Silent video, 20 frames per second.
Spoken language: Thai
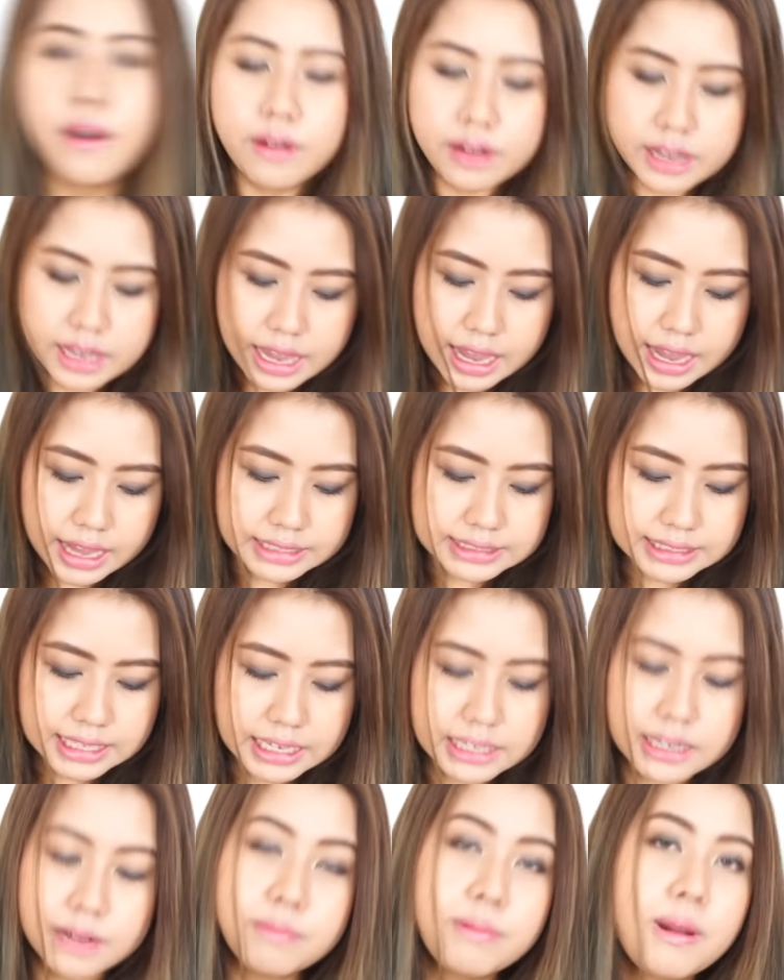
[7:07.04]
โอเคเสร็จ
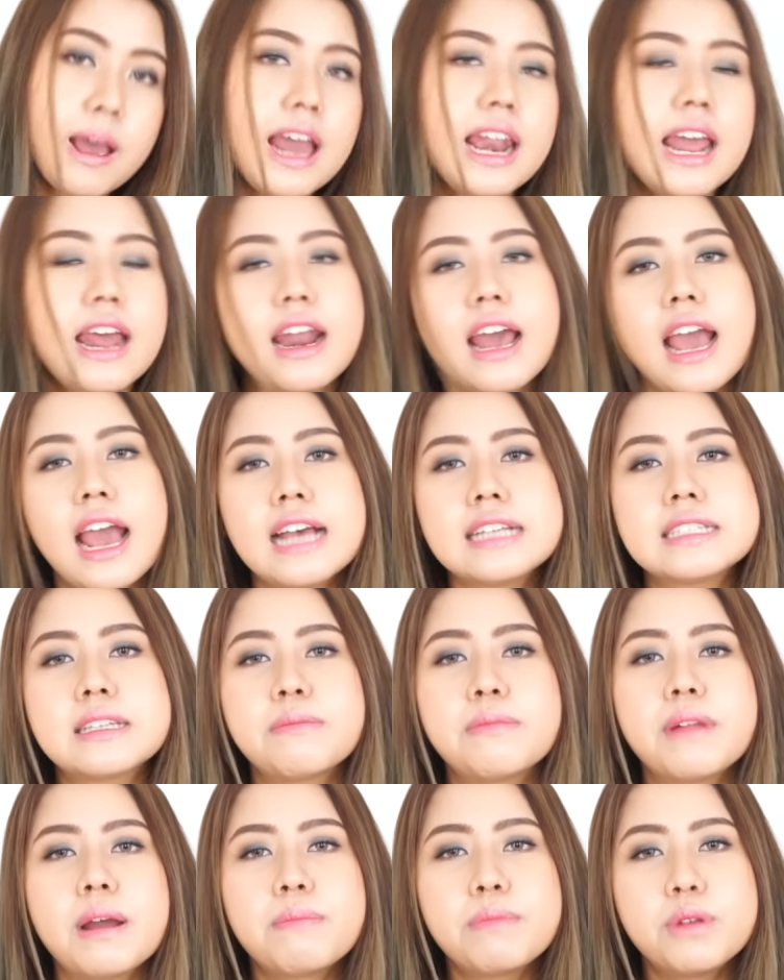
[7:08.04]
เรียบร้อยแล้วนะคะ
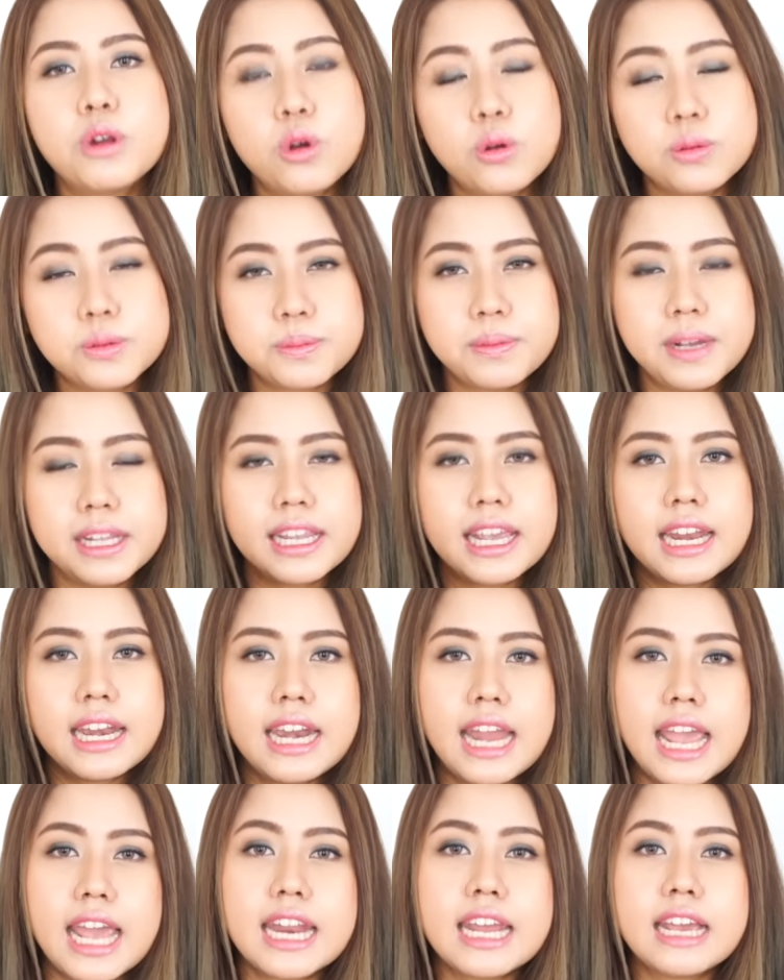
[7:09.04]
สำหรับดูฟเหมือนกัน
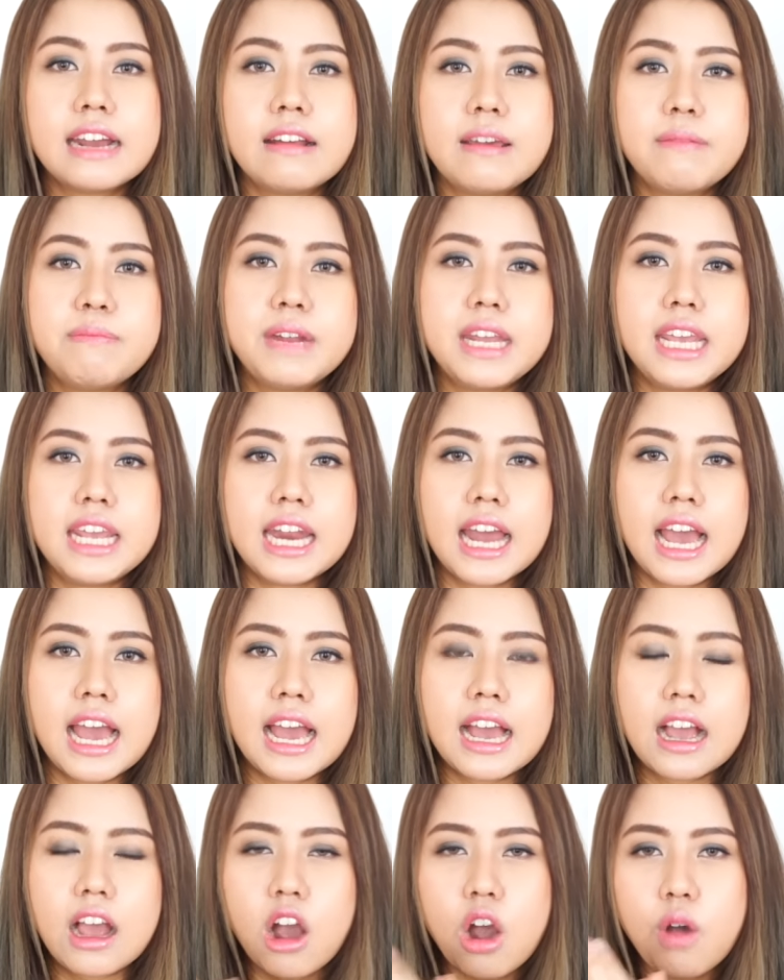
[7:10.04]
เดทในคลิปนี้นะ
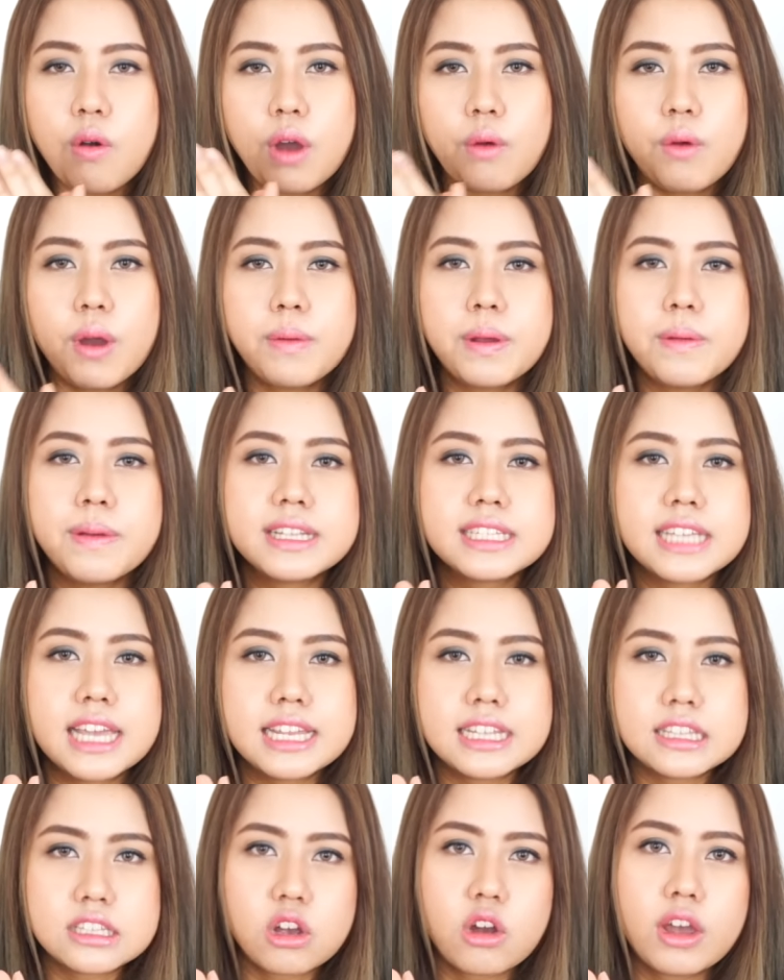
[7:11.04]
คะก็หวังว่าเพื่อนๆจะ
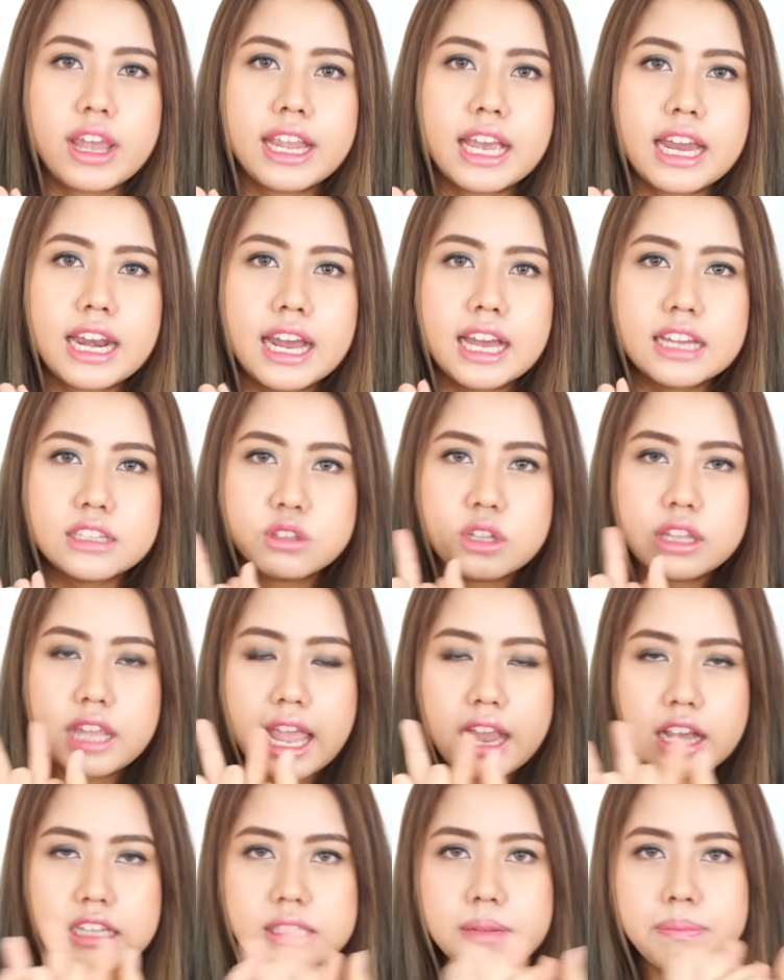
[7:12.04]
เอนจอยกันนะคะส่วนใหญ่
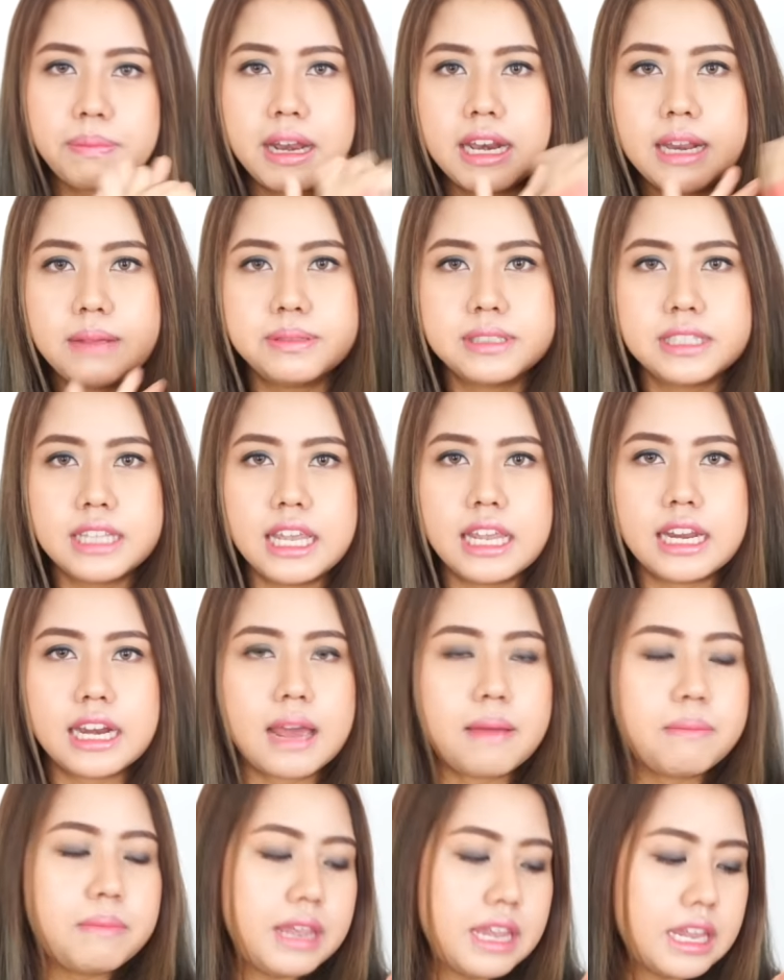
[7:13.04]
ก็จะเป็นลิปสติก
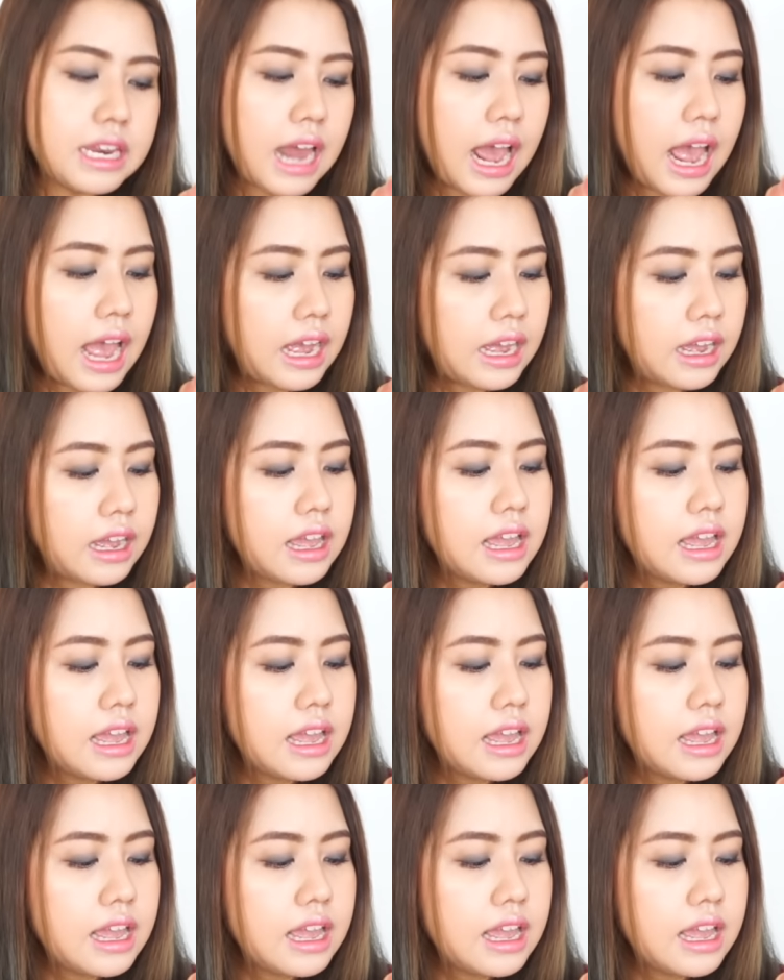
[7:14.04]
นะมีทั้ง